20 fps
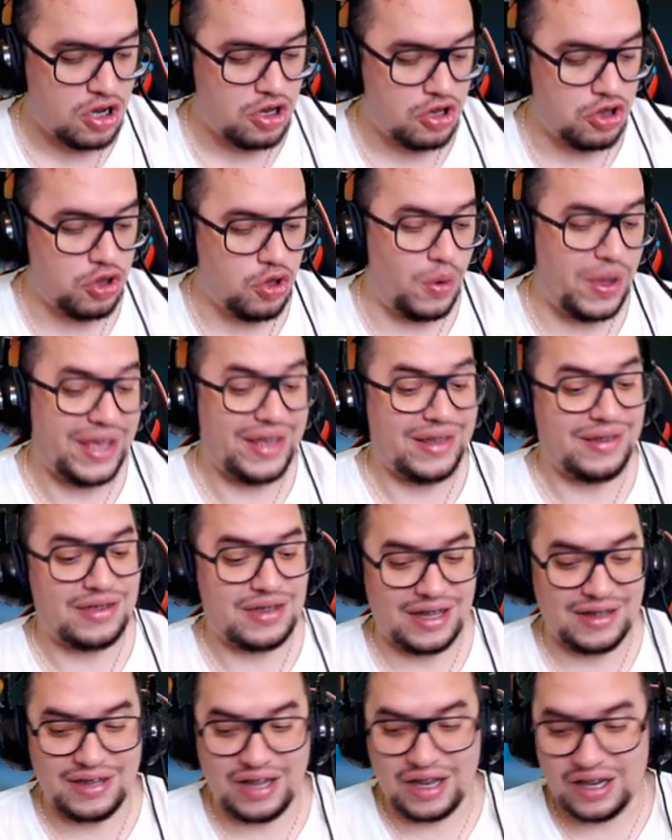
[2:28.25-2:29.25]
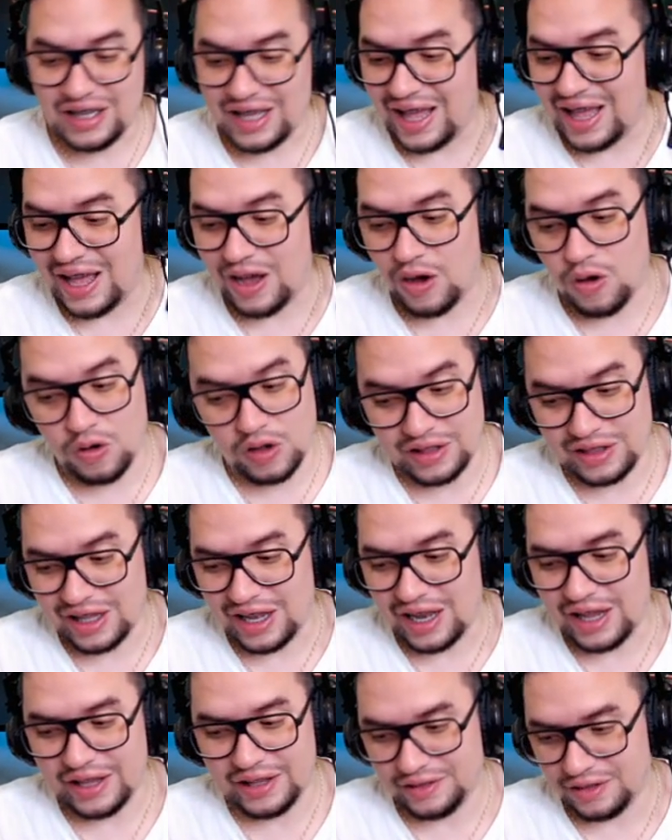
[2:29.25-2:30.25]
No es que salga ahorita
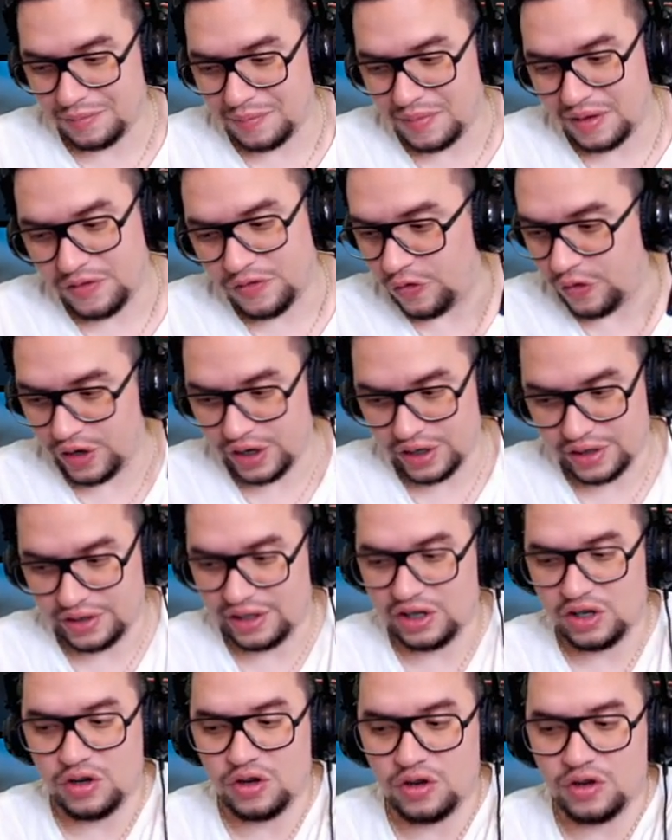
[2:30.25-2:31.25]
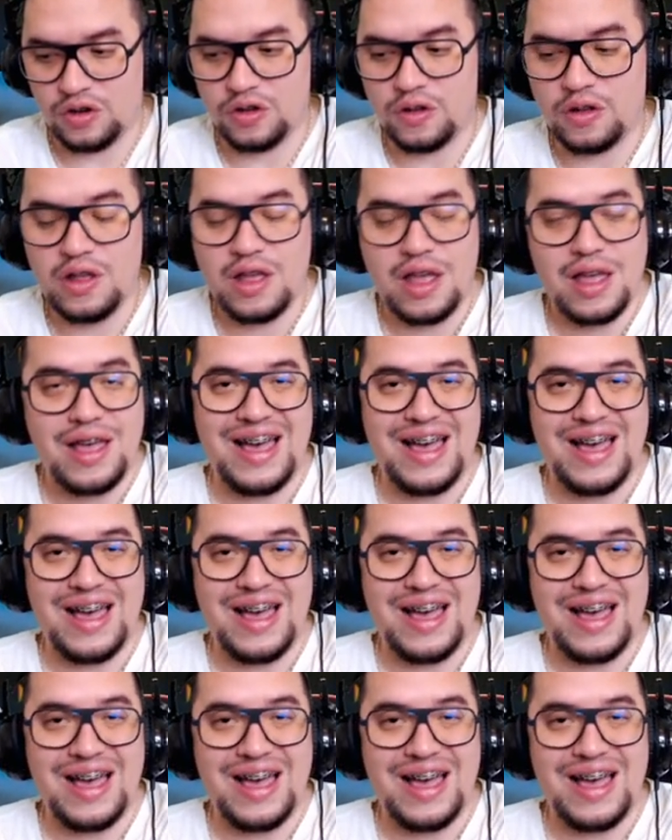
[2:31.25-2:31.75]
la gente más fuerte, no, no.